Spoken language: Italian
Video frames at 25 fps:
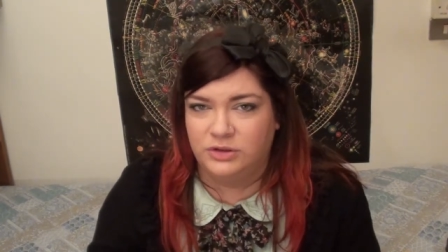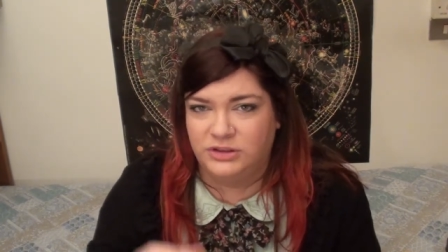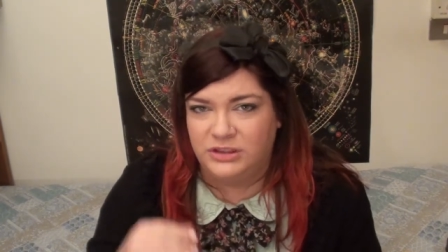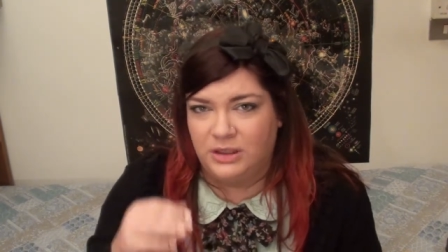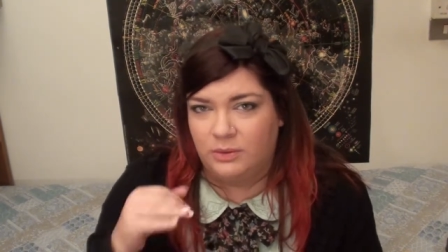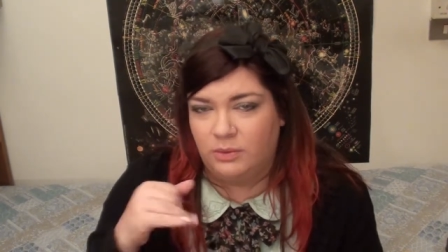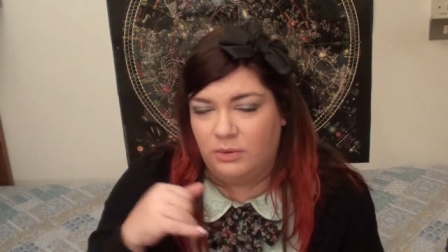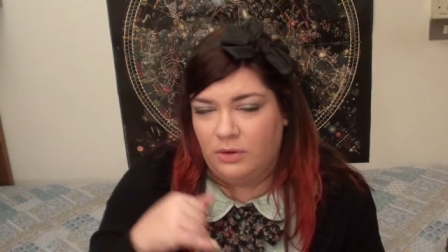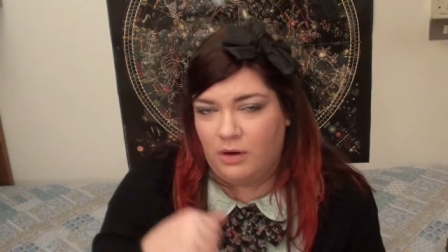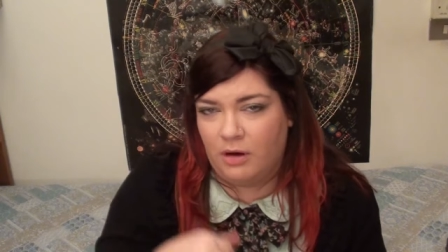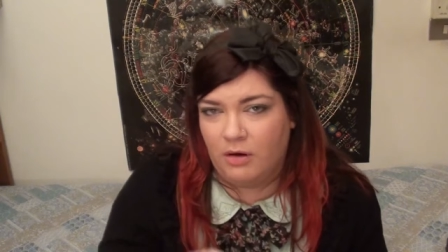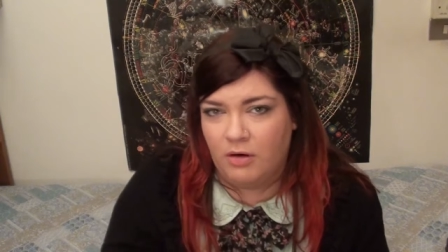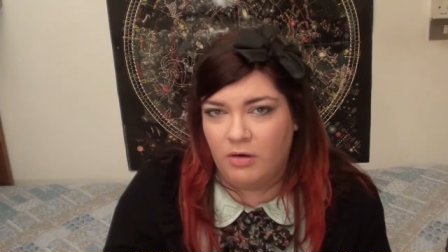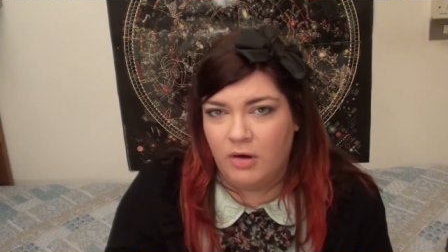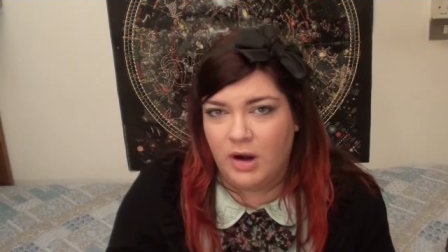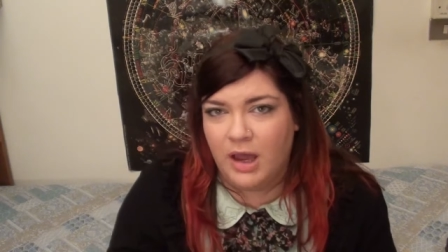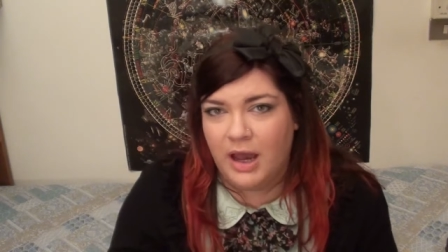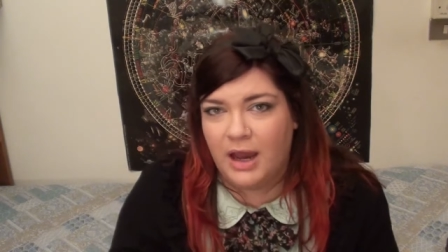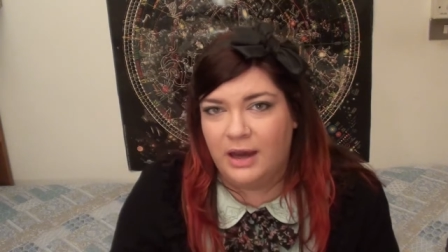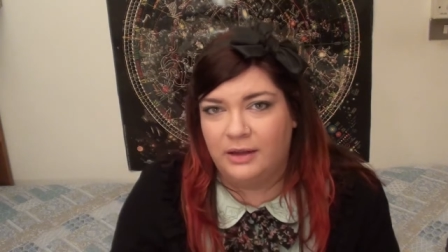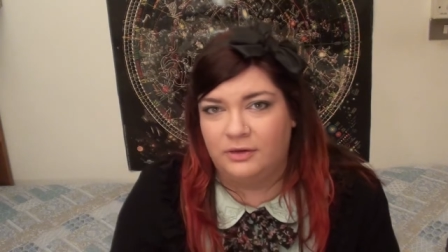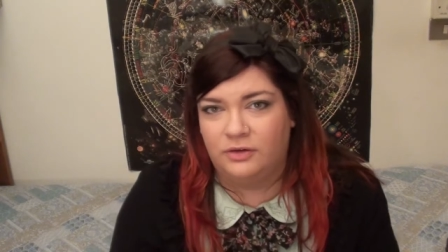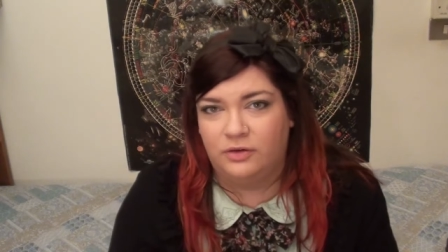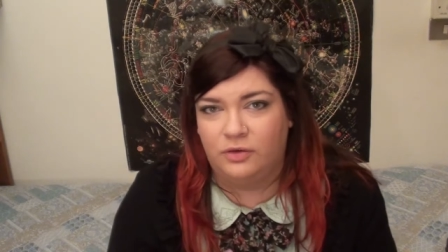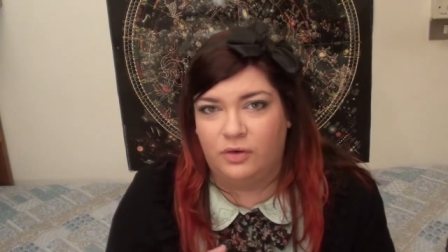sia quello
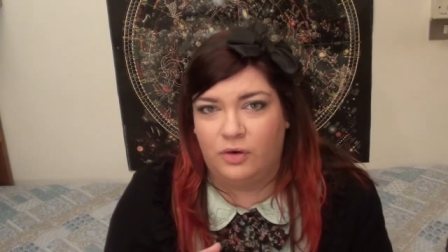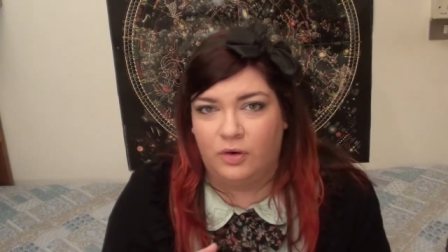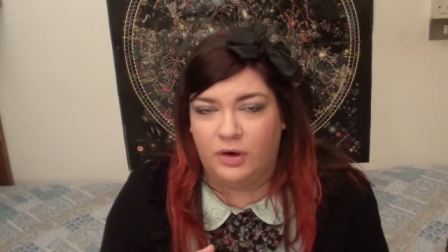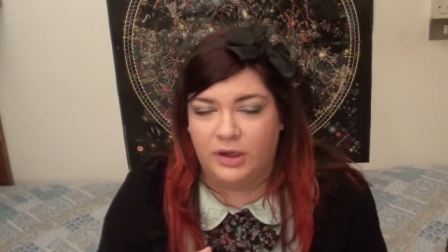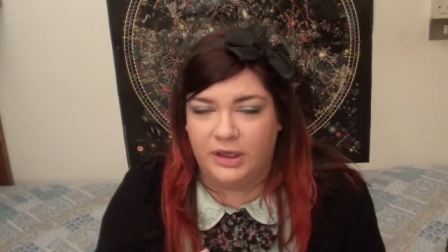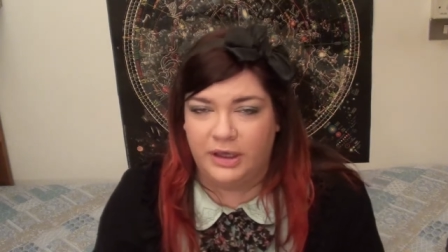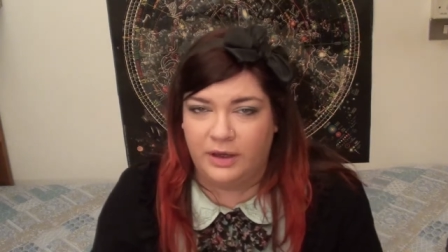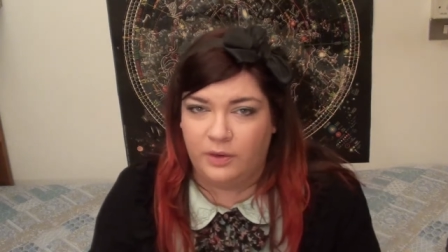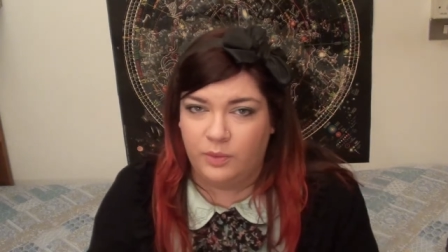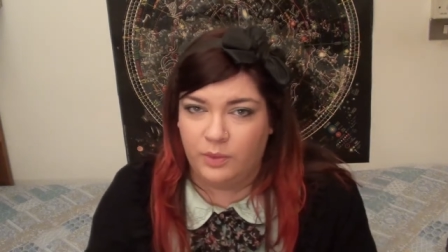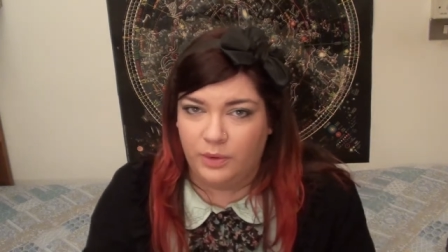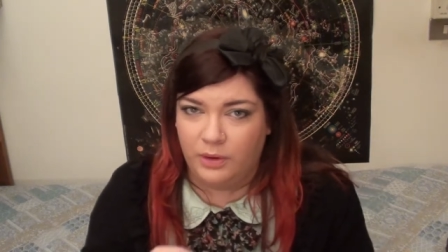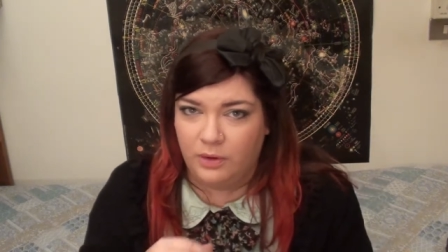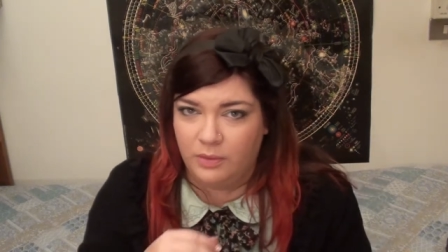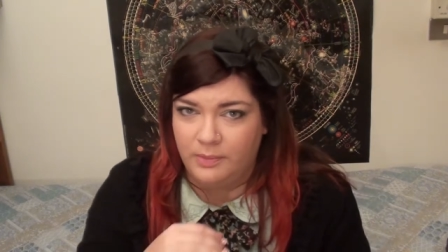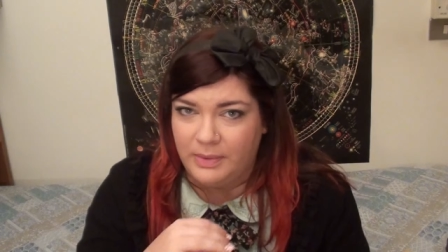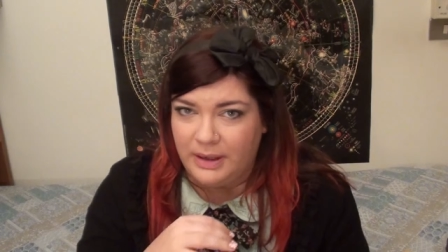angolato che quello